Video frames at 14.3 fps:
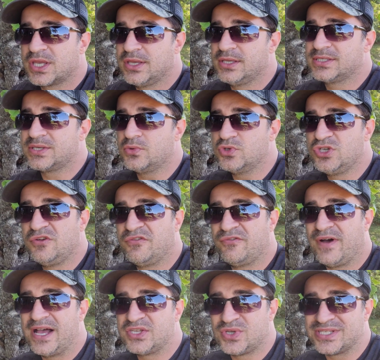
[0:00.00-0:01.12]
que são de
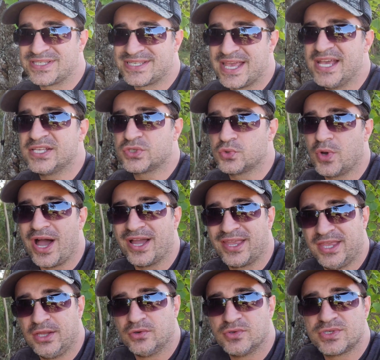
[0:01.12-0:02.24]
fácil acesso
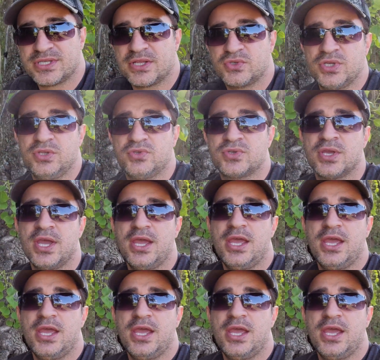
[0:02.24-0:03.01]
aqui nos Estados Unidos